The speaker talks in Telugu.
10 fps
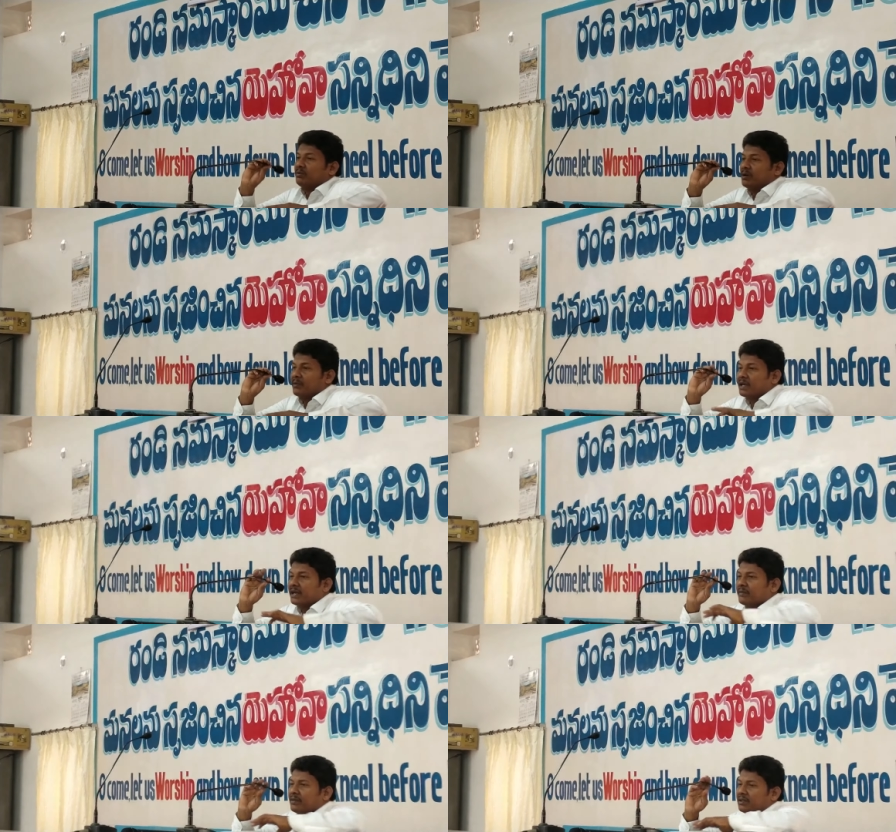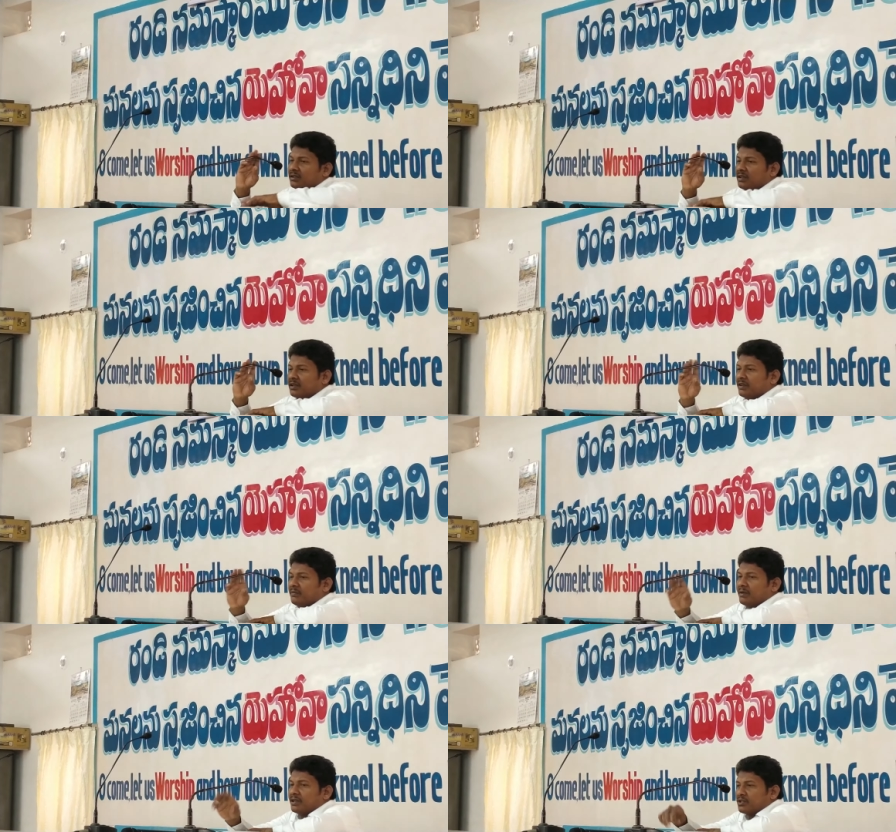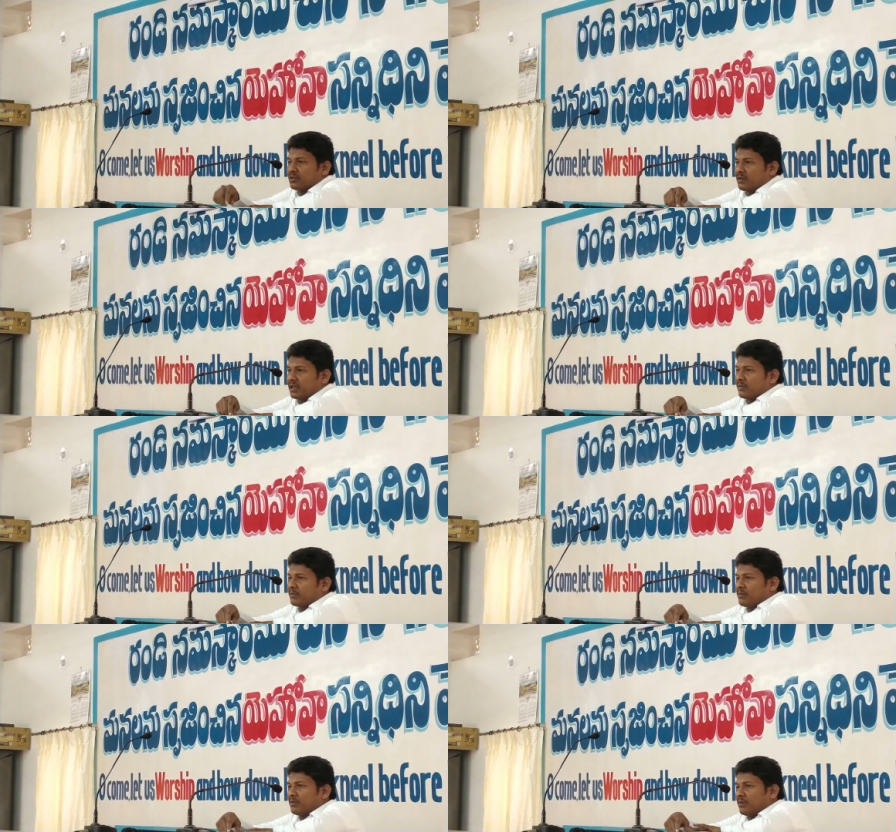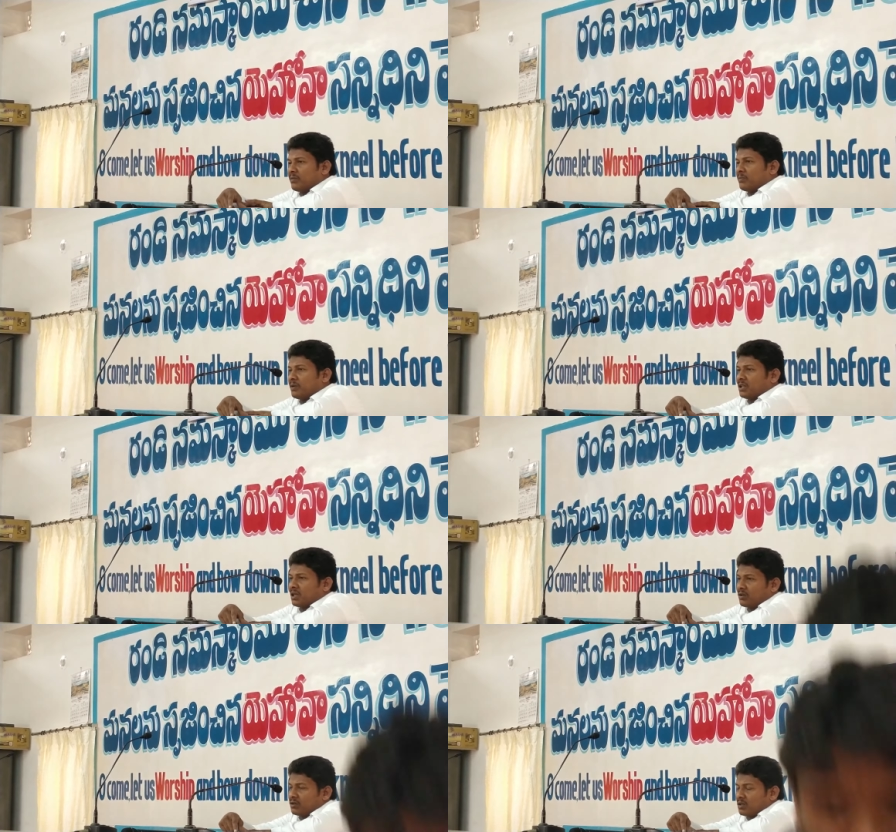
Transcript: ప్రేమ కలిగిన మా తండ్రి పరిశుద్ధుడు అయిన ప్రభు మీ పాదాలకు